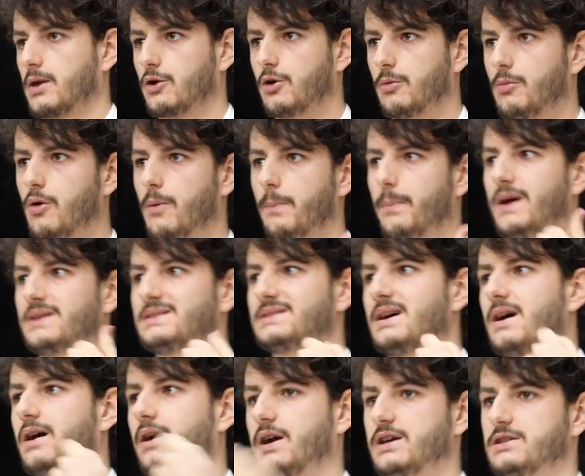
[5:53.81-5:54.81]
comment on
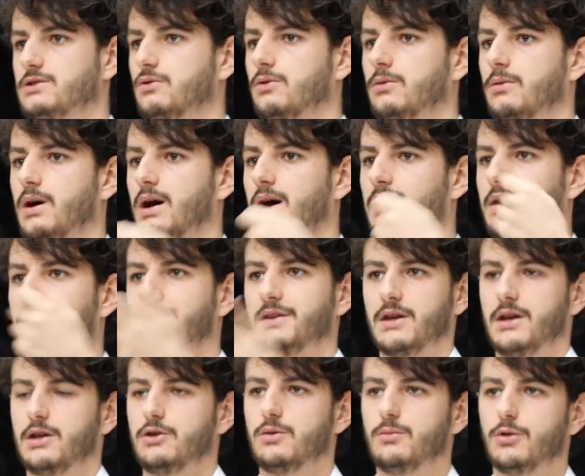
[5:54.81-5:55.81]
passe à un réseau, à un
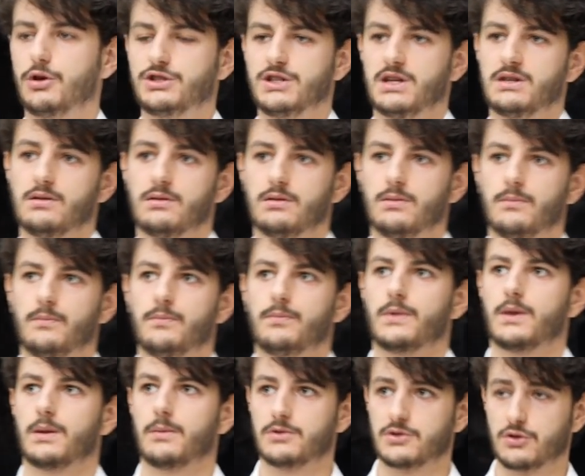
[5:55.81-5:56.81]
internet de blockchains
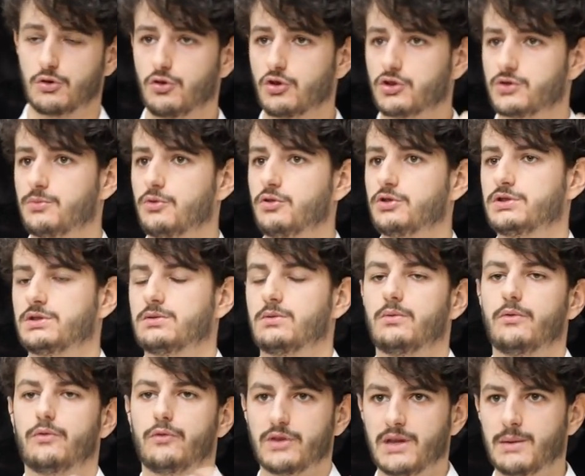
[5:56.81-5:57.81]
Ce Cosmos,
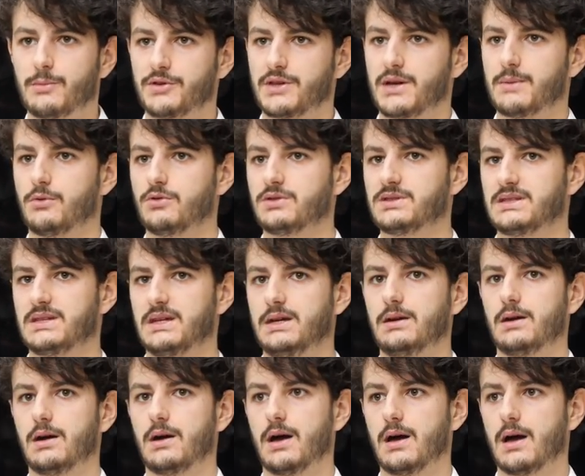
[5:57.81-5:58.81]
fondamentalement,
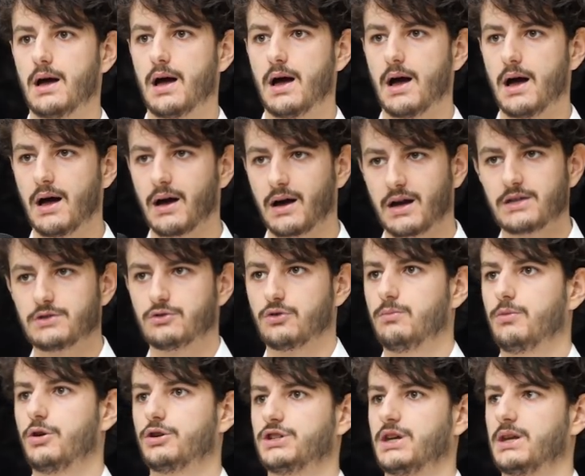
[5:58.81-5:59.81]
c'est un
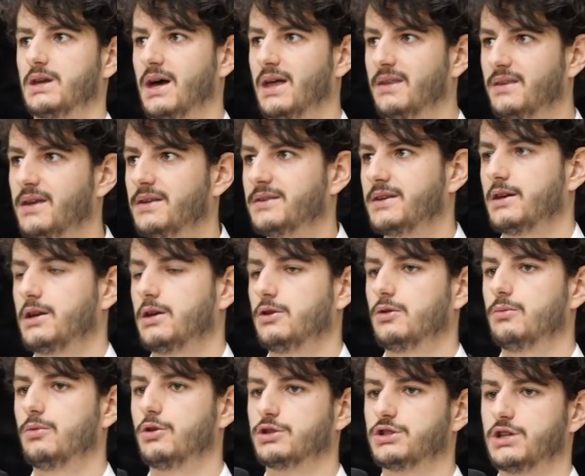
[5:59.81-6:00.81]
réseau de blockchain, un internet
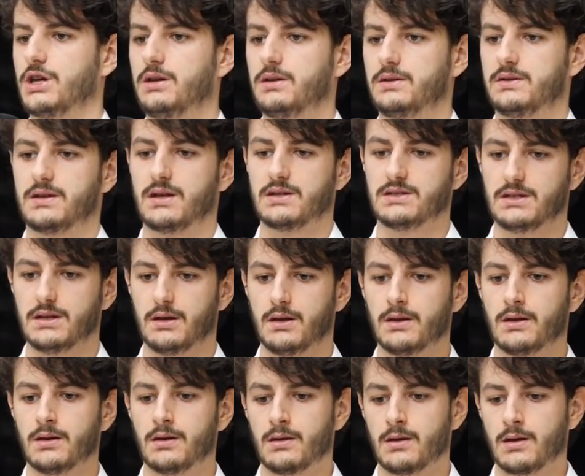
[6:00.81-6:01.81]
de blockchain, c'est-à-dire
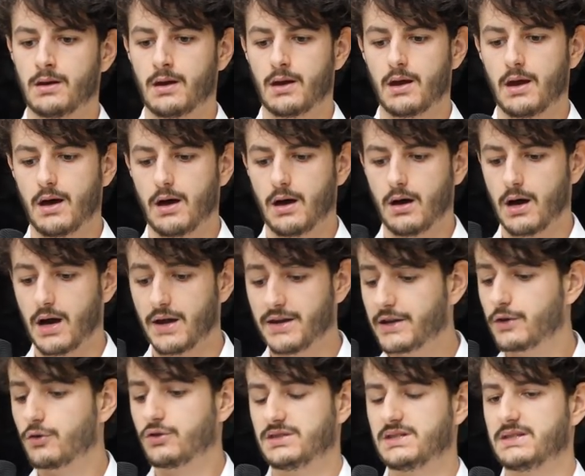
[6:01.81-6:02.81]
un,
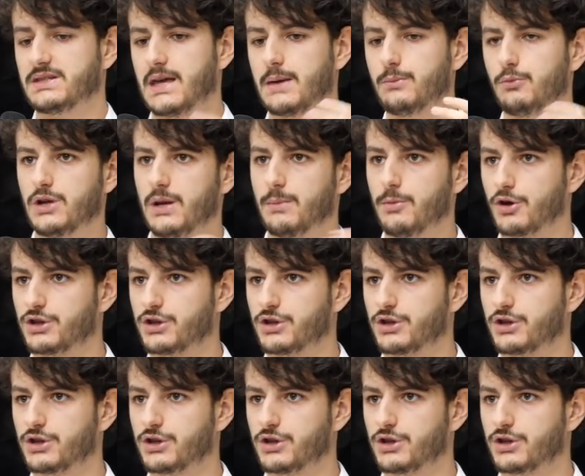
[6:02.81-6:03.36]
écosystème où les